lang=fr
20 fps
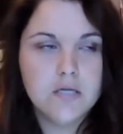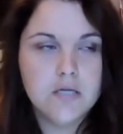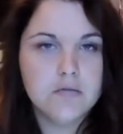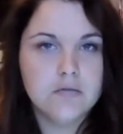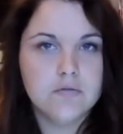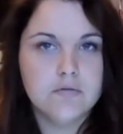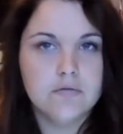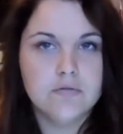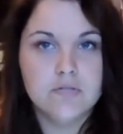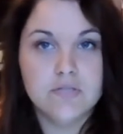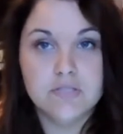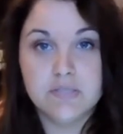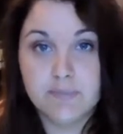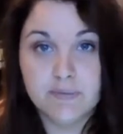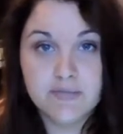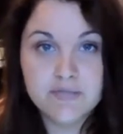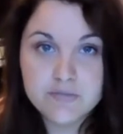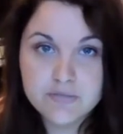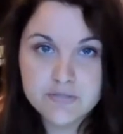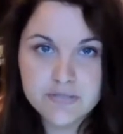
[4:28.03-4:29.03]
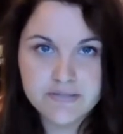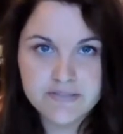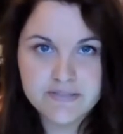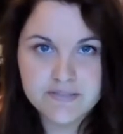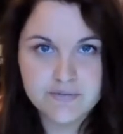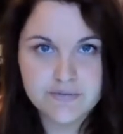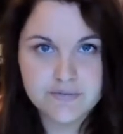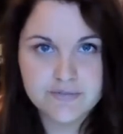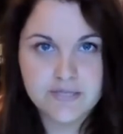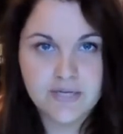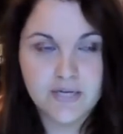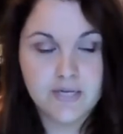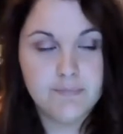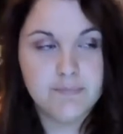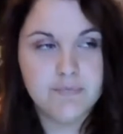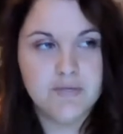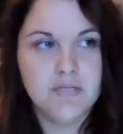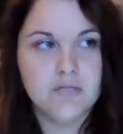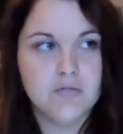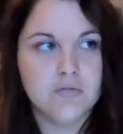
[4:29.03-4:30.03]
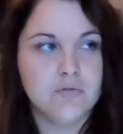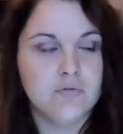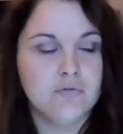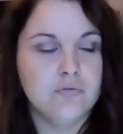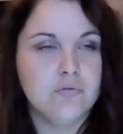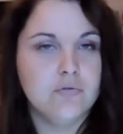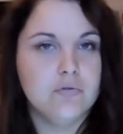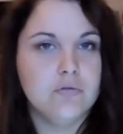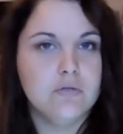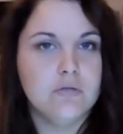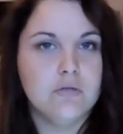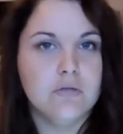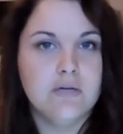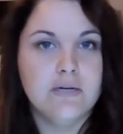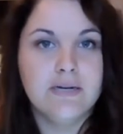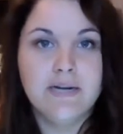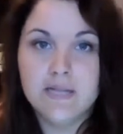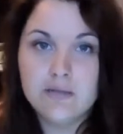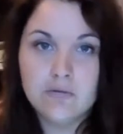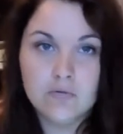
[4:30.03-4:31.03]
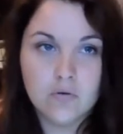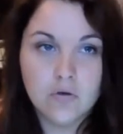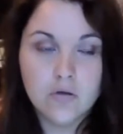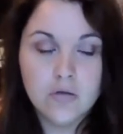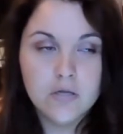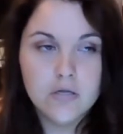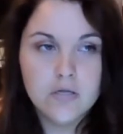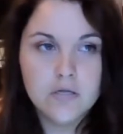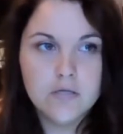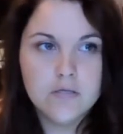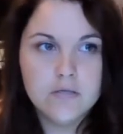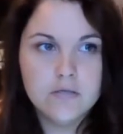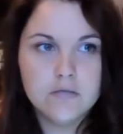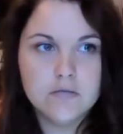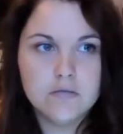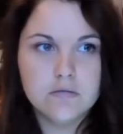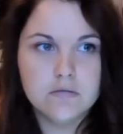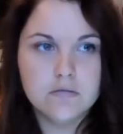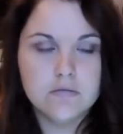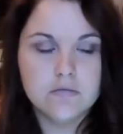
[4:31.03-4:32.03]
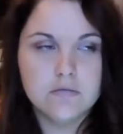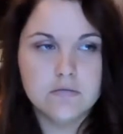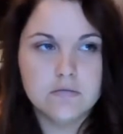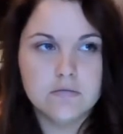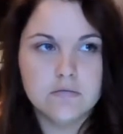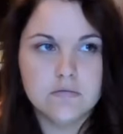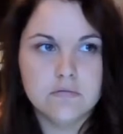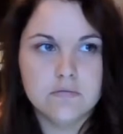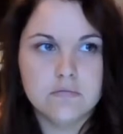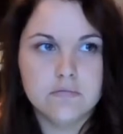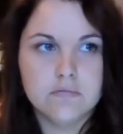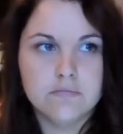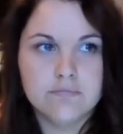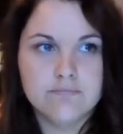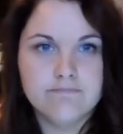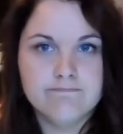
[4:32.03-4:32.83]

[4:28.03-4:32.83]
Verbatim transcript: je sais pas ce que j'ai avec cette série, mais je l'adore. Euh,